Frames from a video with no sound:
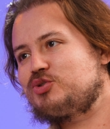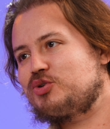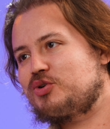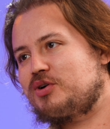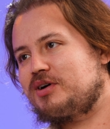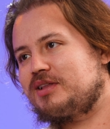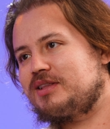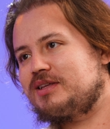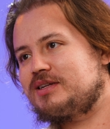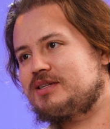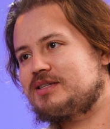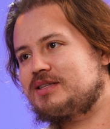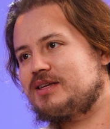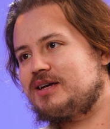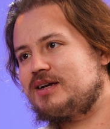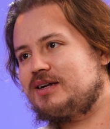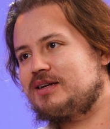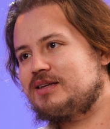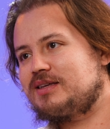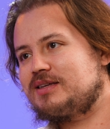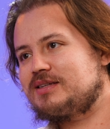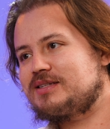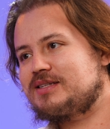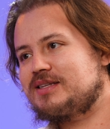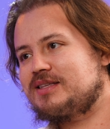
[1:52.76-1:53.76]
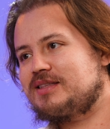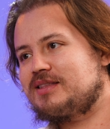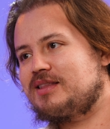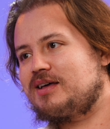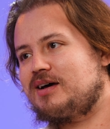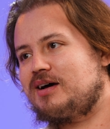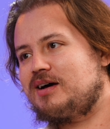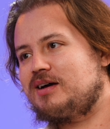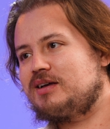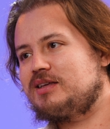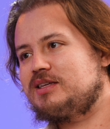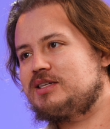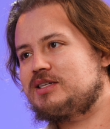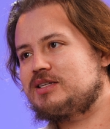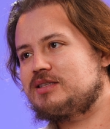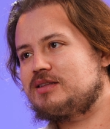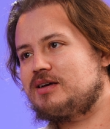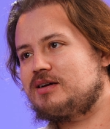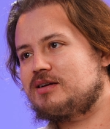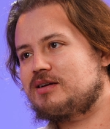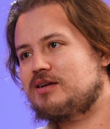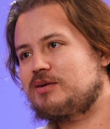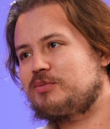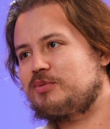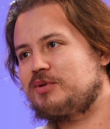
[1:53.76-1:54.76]
çok alıştı herkes. Yani daha işin
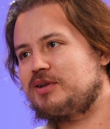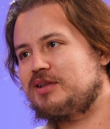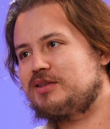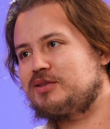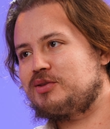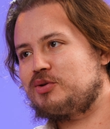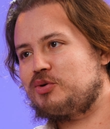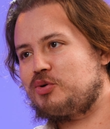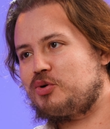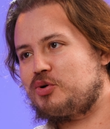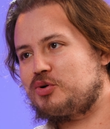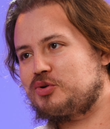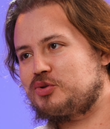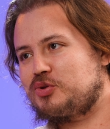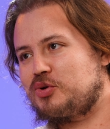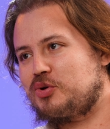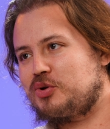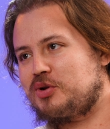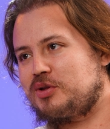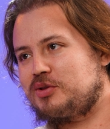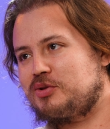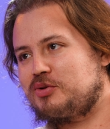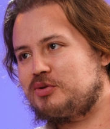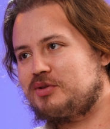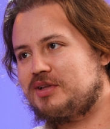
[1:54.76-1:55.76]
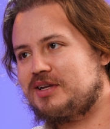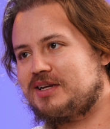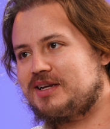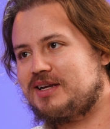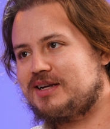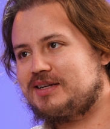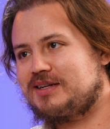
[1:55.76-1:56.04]
arka planını orada öğreniyorlar